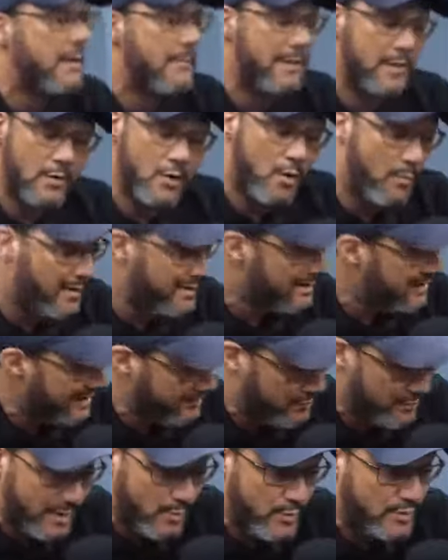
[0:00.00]
Europa.
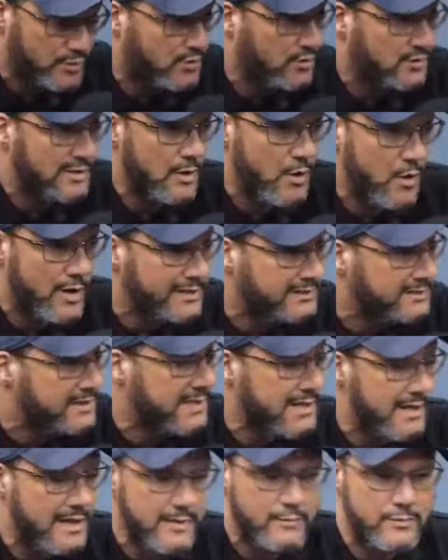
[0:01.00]
Es una cuestión de
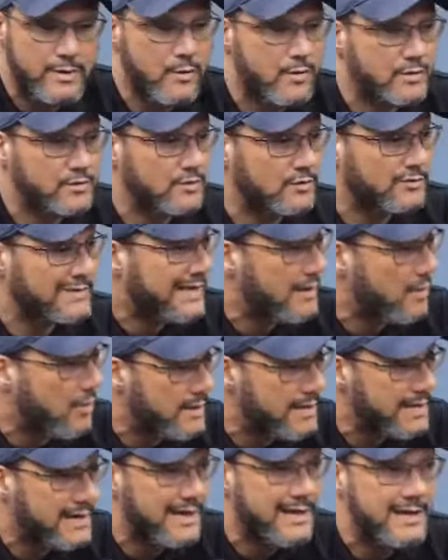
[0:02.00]
logística, es una cuestión de
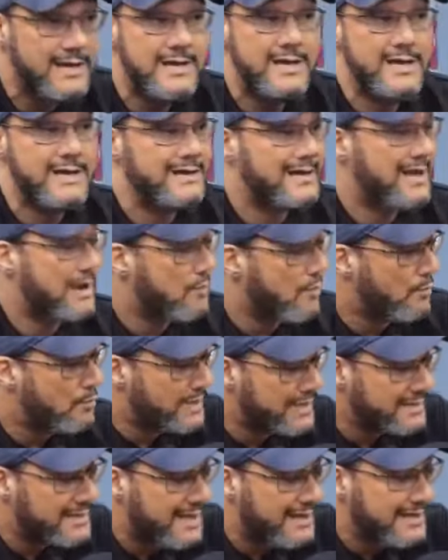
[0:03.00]
lógica. Las
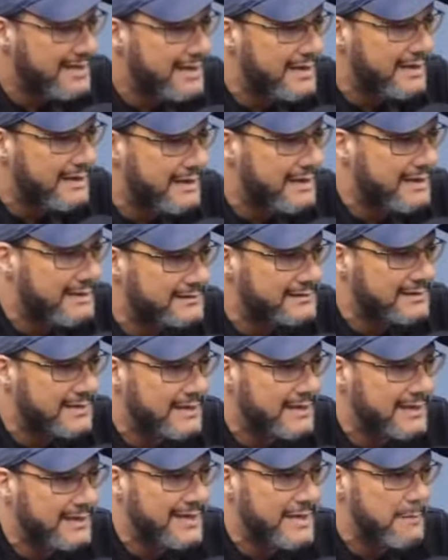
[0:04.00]
comunidades
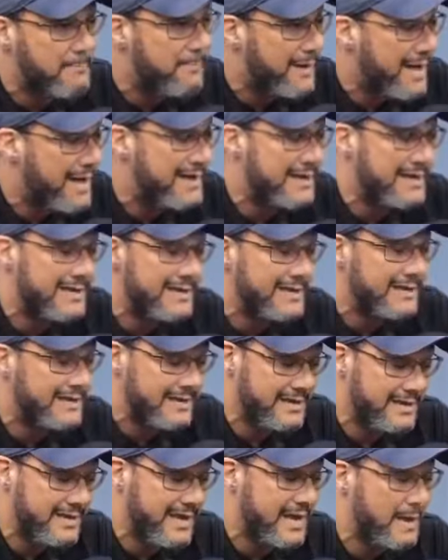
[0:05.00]
este, hispanas
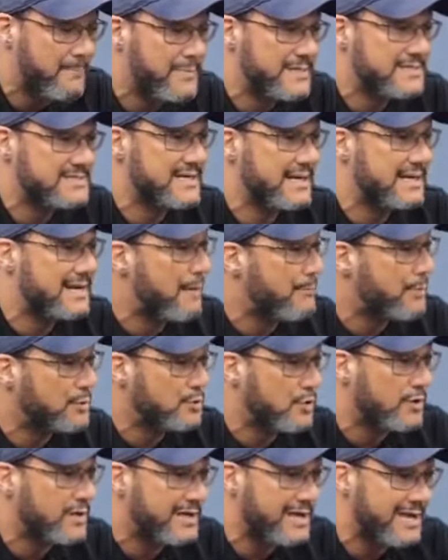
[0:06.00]
y en especial las
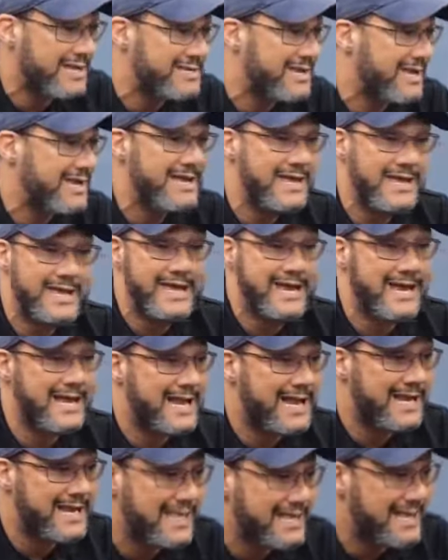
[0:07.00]
puertorriqueñas en
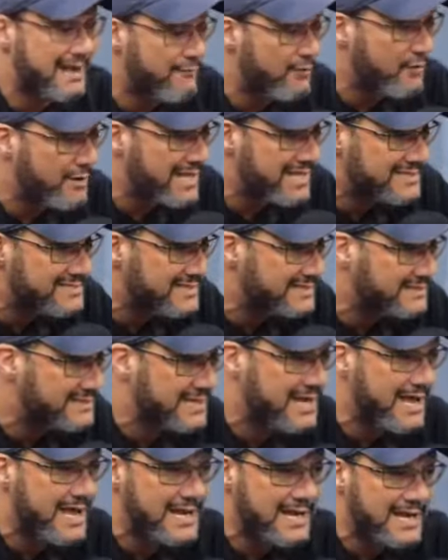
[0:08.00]
el área de la Florida
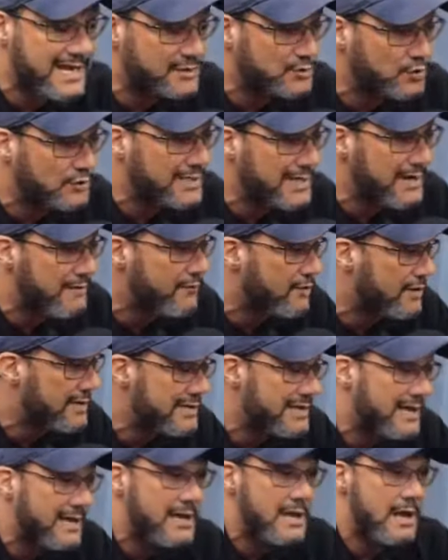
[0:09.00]
Central, en el sur de la
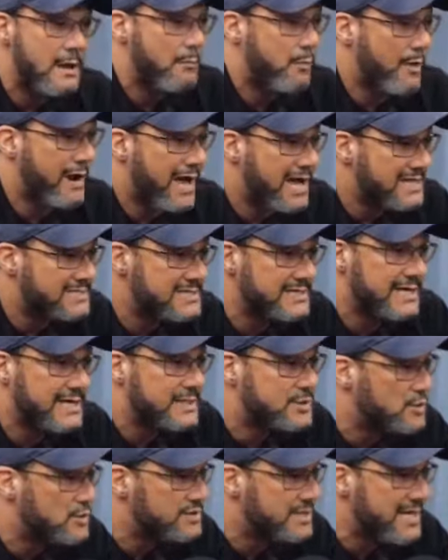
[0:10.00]
Florida, pues hacen
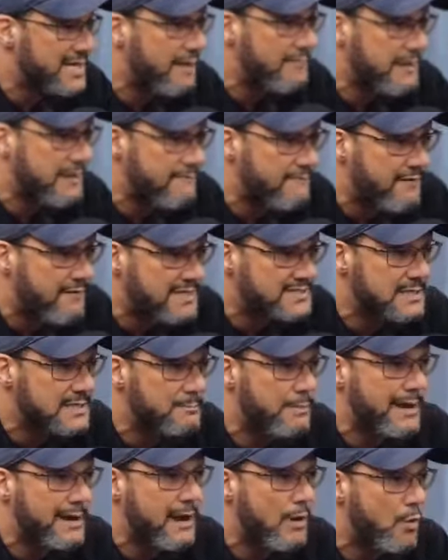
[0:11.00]
que eso sea bien
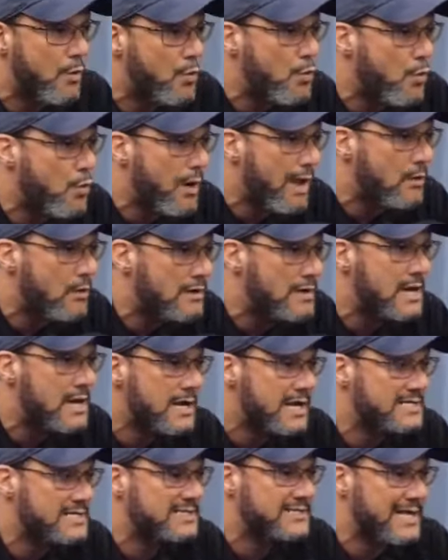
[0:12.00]
fácil para un jugador
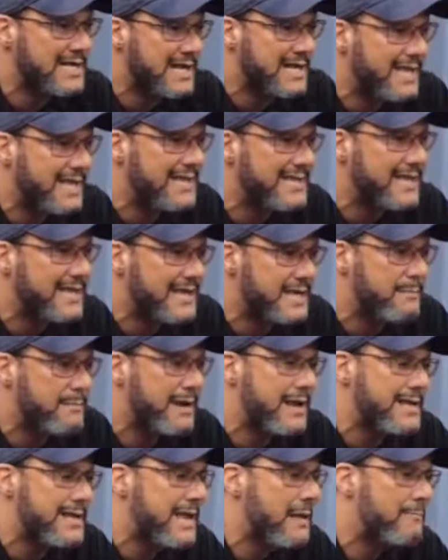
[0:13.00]
que se traslade de aquí
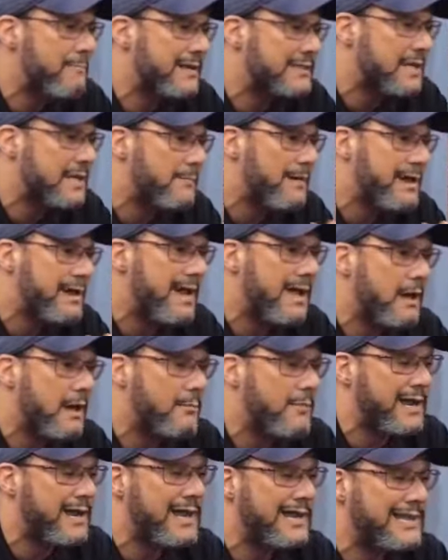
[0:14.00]
para allá en vez de
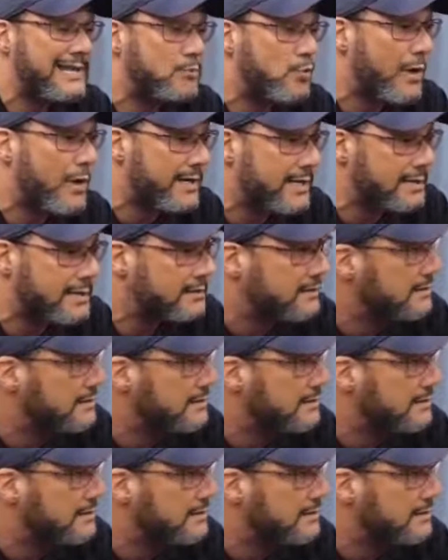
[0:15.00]
para, Lituania.